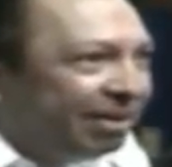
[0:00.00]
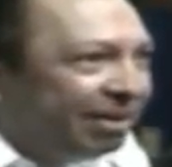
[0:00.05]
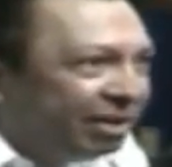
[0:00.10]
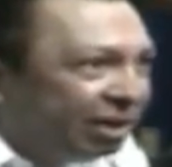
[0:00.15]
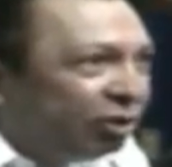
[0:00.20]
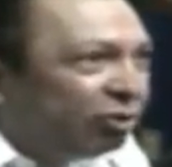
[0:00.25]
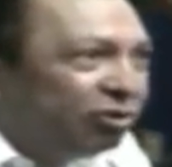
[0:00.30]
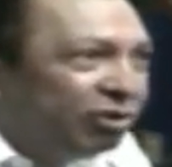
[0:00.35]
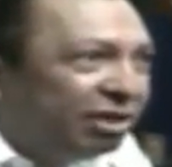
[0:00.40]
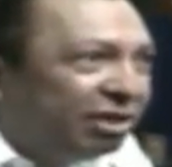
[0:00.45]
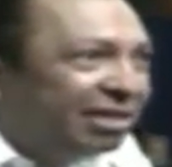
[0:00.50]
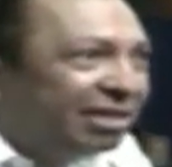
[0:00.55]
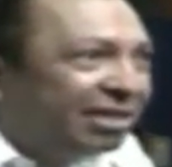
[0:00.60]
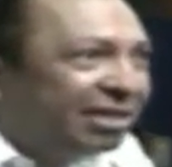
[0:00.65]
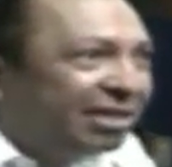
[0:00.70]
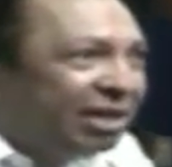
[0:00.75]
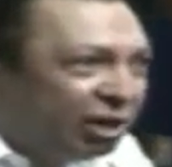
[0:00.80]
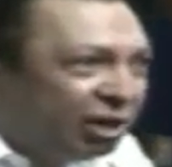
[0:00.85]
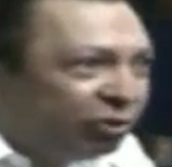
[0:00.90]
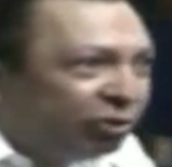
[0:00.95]
Bueno, si,
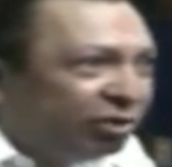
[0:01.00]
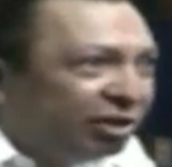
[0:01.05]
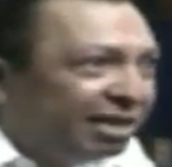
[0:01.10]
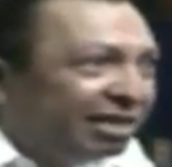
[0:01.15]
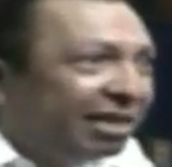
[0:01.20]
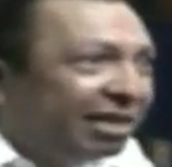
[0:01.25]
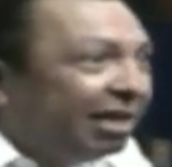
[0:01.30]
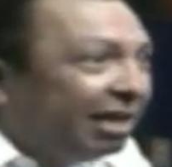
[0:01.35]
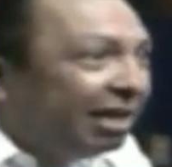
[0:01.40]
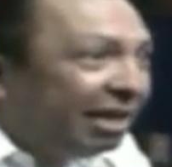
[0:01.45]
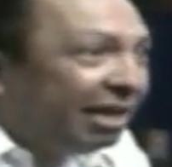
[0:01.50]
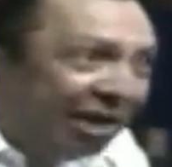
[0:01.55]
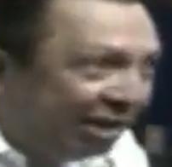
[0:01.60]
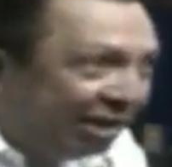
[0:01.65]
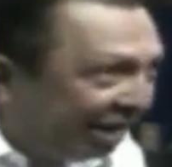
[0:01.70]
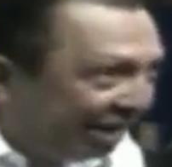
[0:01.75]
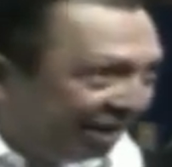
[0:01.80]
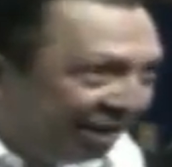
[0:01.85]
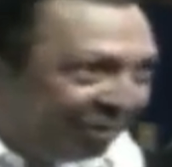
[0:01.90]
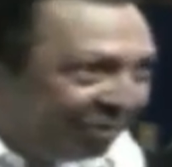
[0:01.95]
si tú dices, y
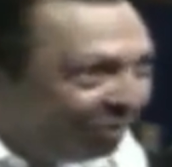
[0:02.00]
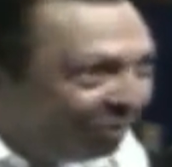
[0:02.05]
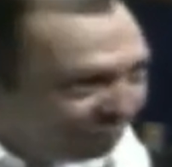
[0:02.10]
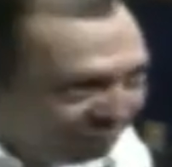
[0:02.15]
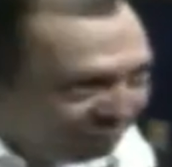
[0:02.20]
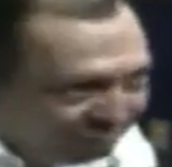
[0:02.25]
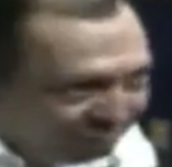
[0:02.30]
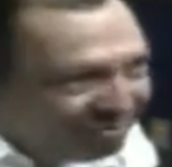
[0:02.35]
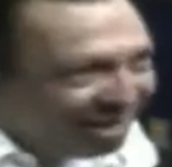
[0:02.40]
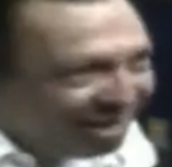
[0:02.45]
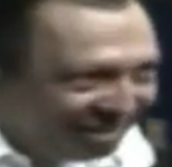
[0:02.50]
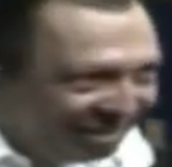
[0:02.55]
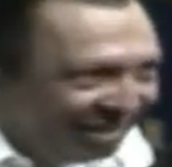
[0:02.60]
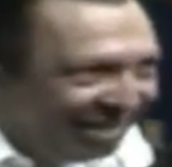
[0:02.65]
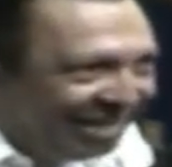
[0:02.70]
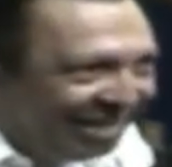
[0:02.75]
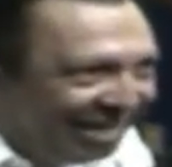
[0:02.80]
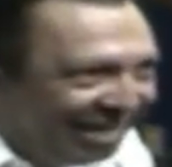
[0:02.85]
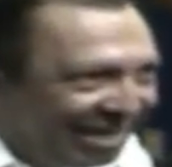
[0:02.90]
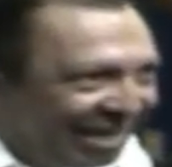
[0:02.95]
gente como mi
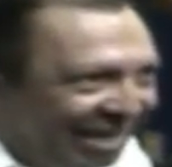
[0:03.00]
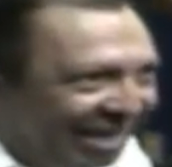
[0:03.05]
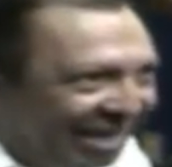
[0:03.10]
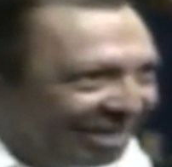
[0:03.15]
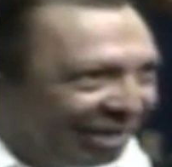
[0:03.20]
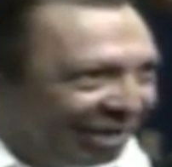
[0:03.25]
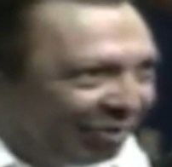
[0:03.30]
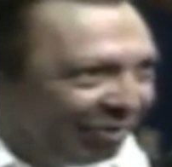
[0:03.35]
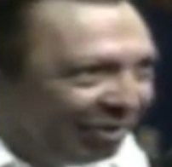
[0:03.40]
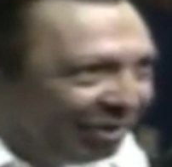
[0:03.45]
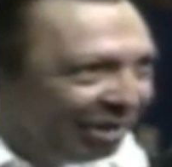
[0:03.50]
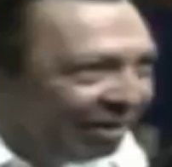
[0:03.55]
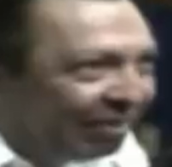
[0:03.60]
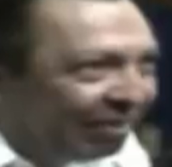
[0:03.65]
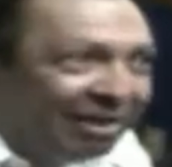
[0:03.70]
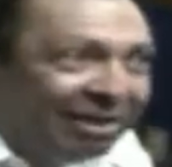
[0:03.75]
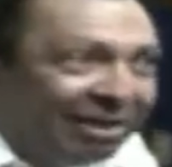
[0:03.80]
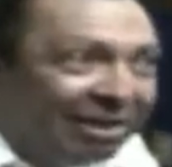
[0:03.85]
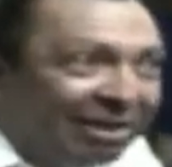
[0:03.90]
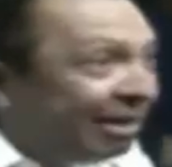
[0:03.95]
maestra de inglés que te
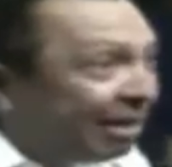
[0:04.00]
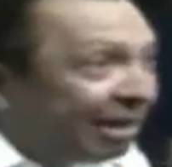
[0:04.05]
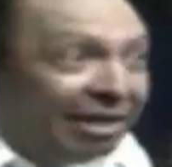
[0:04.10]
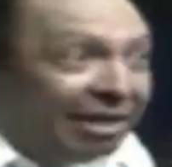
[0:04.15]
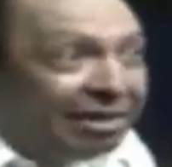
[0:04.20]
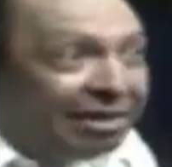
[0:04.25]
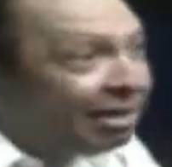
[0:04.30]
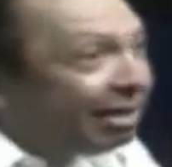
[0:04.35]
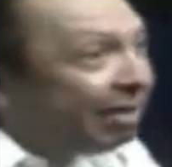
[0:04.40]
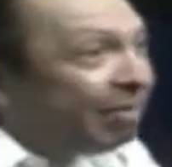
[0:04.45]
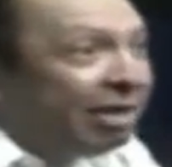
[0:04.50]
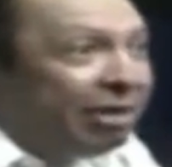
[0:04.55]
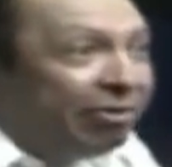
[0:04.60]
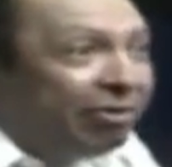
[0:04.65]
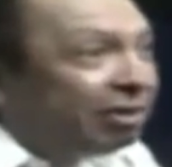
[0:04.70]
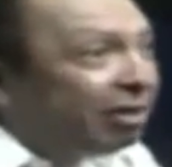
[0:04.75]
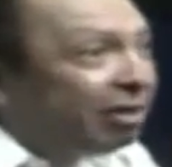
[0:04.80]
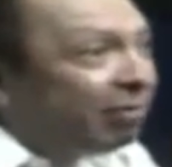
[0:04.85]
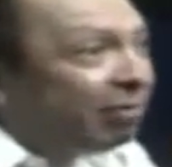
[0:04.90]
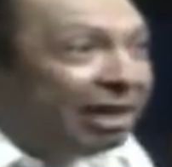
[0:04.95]
comentaba, que dice que
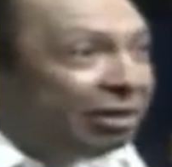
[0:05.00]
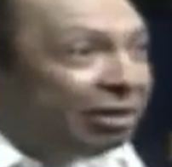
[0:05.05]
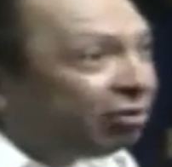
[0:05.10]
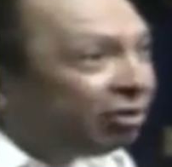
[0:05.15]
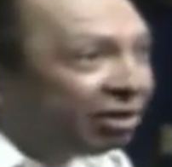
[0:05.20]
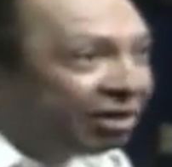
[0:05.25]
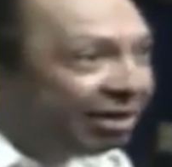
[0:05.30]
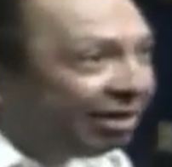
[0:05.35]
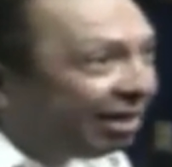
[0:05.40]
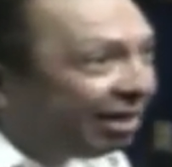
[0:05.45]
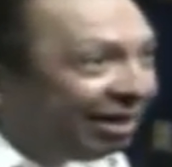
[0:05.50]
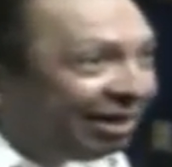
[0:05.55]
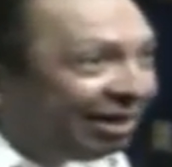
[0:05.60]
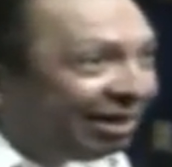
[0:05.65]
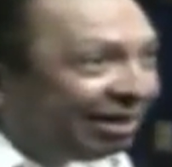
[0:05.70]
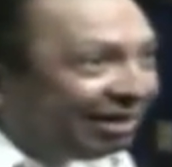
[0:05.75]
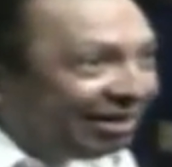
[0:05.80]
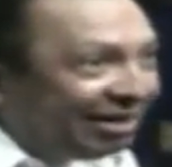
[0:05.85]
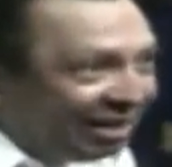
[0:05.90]
México es el paraíso terrenal,